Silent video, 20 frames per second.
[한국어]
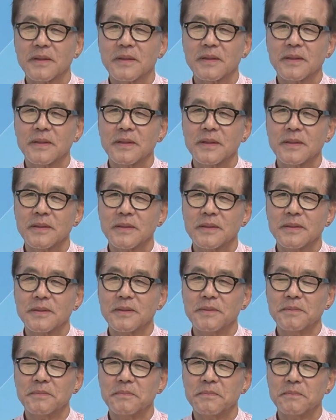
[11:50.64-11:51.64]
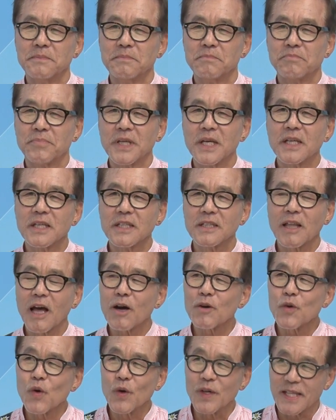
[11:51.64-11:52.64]
그 비행기
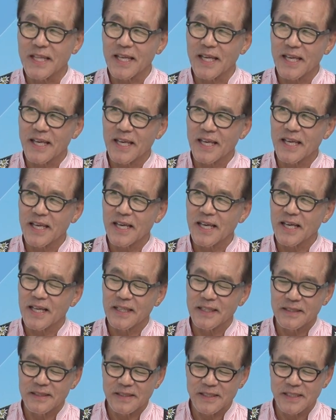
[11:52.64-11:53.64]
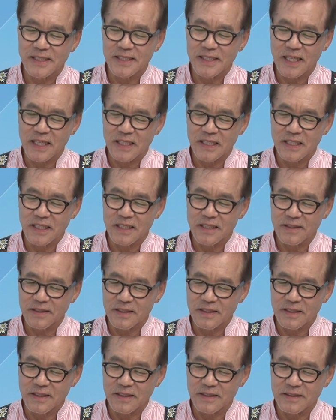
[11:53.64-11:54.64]
타고 올 때 그 기장이
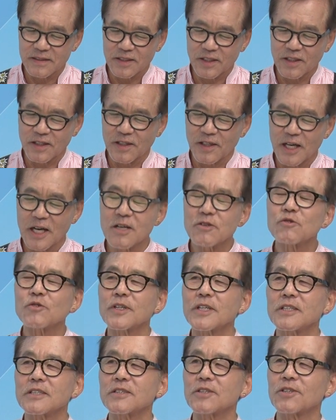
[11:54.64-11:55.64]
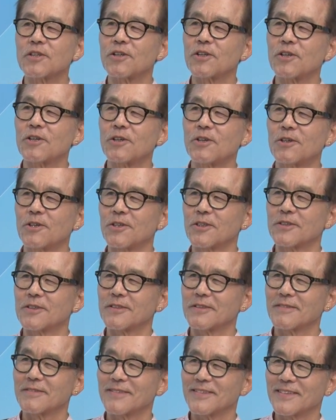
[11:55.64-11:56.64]
여기 자 한국에서
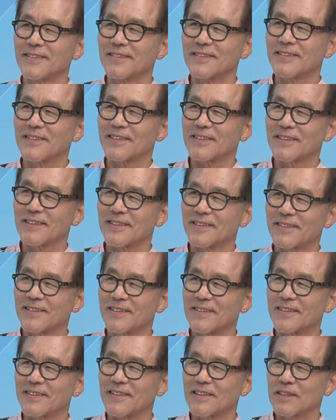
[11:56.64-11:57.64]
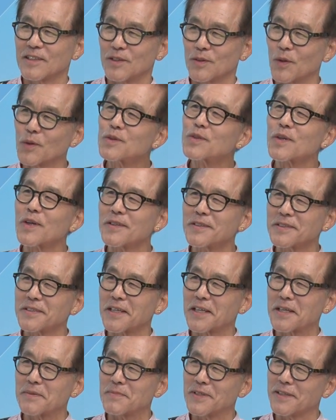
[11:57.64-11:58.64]
온 그 요도라는
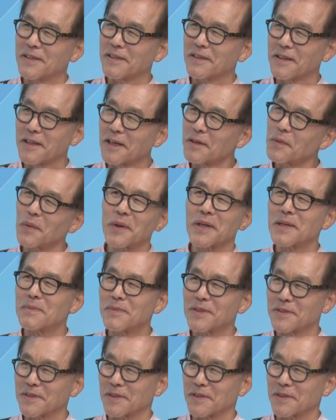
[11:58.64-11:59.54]
사람이 있는데 노래 한번